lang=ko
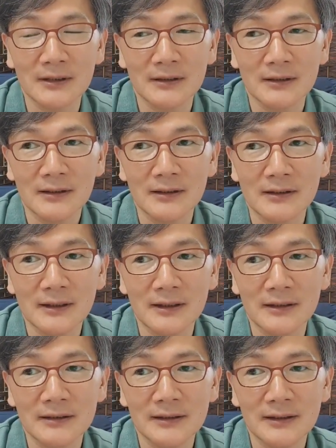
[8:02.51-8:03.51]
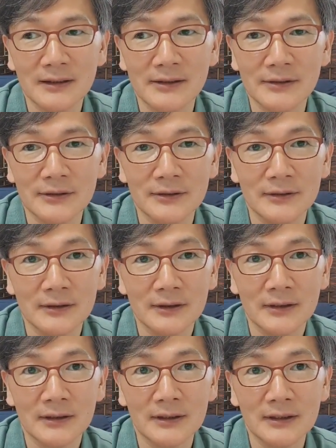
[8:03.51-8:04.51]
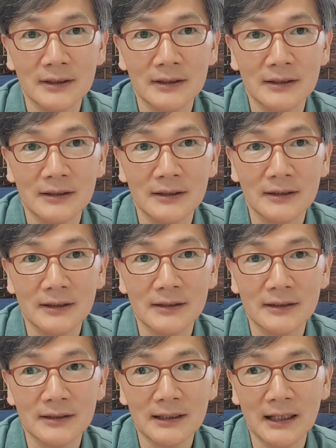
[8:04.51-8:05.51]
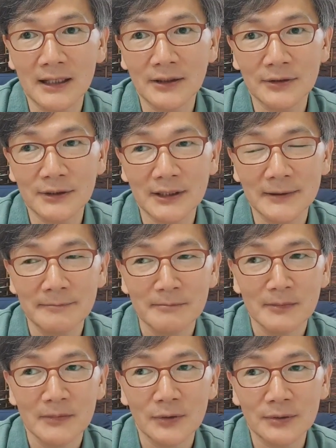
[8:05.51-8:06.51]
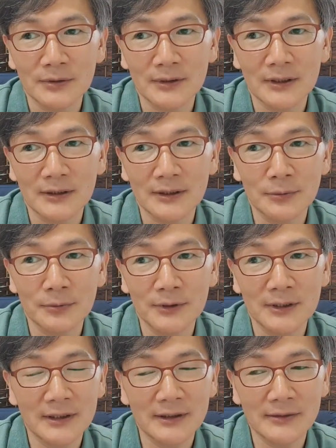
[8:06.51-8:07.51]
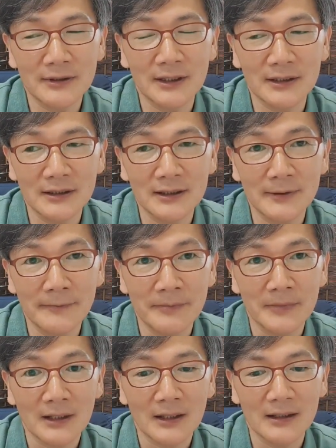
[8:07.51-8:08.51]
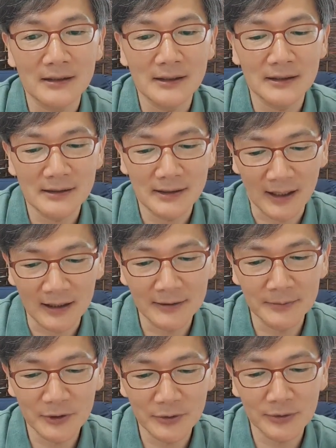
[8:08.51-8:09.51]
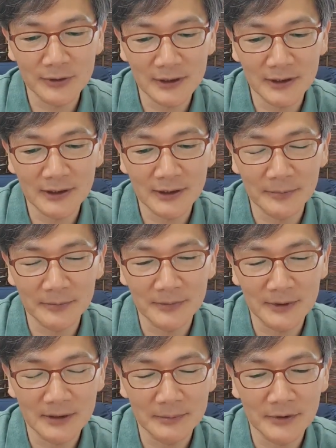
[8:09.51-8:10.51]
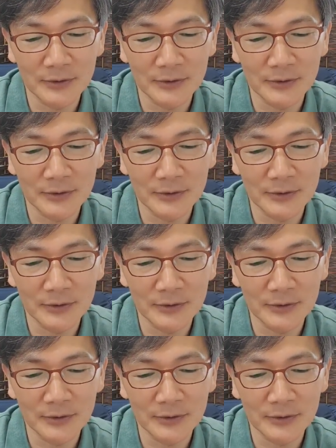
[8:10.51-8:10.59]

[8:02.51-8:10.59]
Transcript: 네, 이스라엘을 향해서 네가 가장 강하거나 똑똑하거나 위대해서가 아니라 가장 작은 민족이기, 때,